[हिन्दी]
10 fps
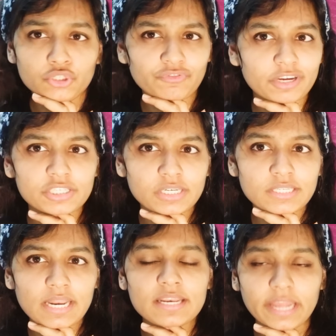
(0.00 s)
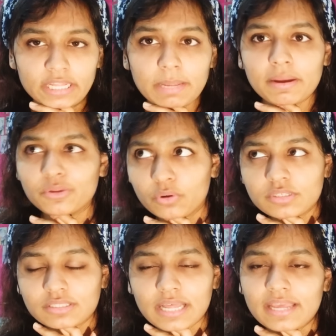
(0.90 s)
सो फैशन डिज़ाइनिंग टेंथ के बाद हो
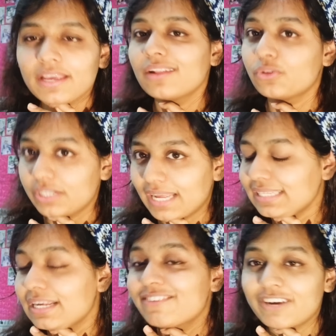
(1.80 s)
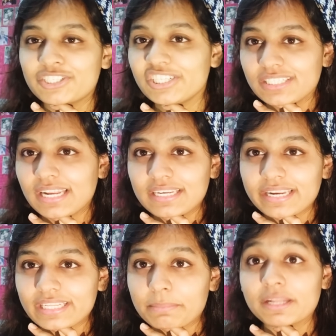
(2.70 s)
सकता है क्या तो येस फैशन डिज़ाइनिंग
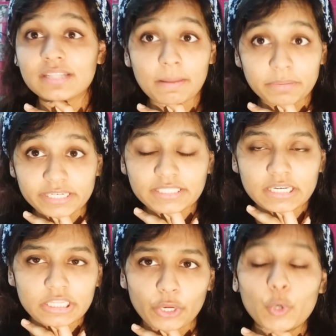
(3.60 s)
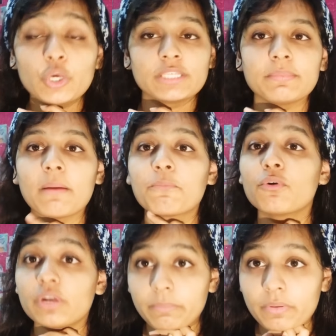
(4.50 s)
टेंथ के बाद आप कर सकते हो इसमें
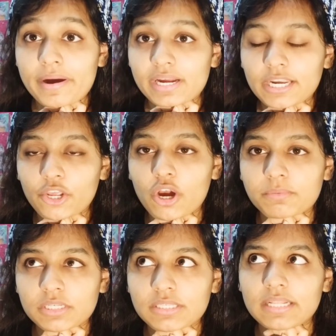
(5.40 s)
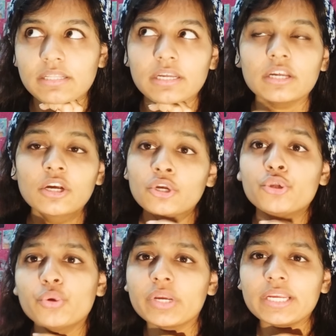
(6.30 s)
आपको डिप्लोमा करने के ऑप्शन आते हैं
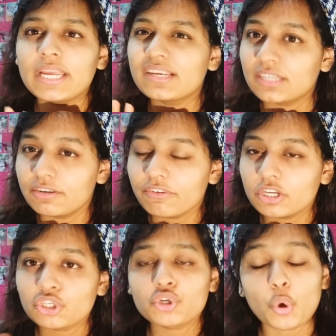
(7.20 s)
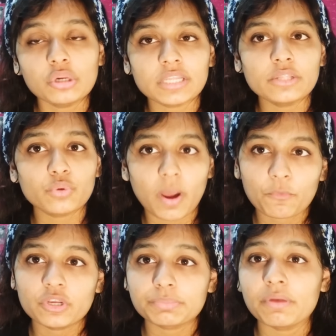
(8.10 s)
क्योंकि ये एक सर्टिफिकेशन कोर्स है तो
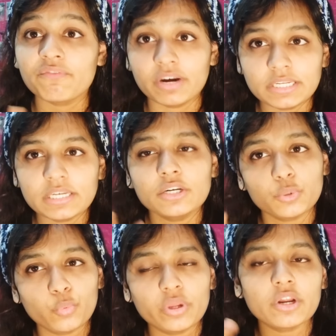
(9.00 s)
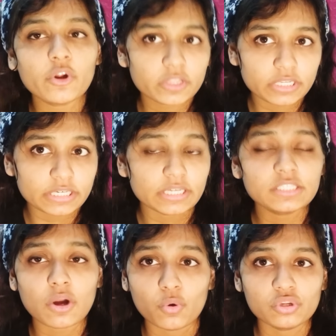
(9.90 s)
आपको इसमें वन ईयर टू ईयर और थ्री
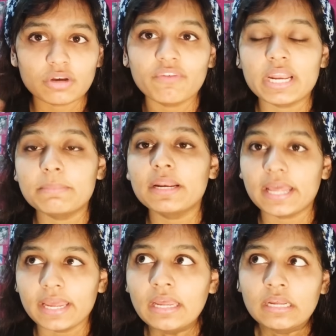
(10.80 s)
ईयर्स का कोर्स अवेलेबल है